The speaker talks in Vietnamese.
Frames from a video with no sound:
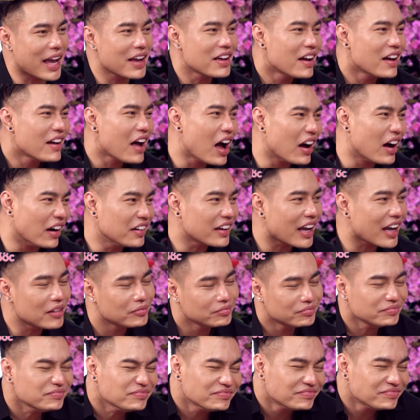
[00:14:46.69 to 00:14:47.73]
vậy thử cái
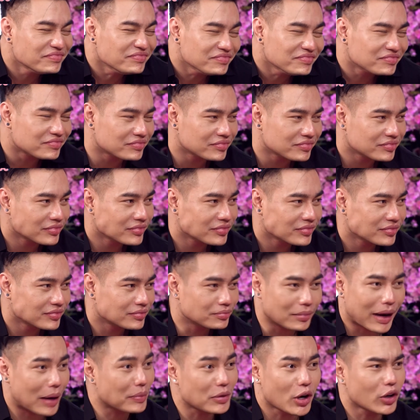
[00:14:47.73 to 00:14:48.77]
ừ.
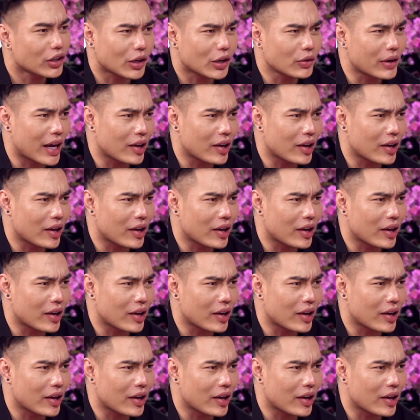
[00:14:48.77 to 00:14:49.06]
mà không nói được câu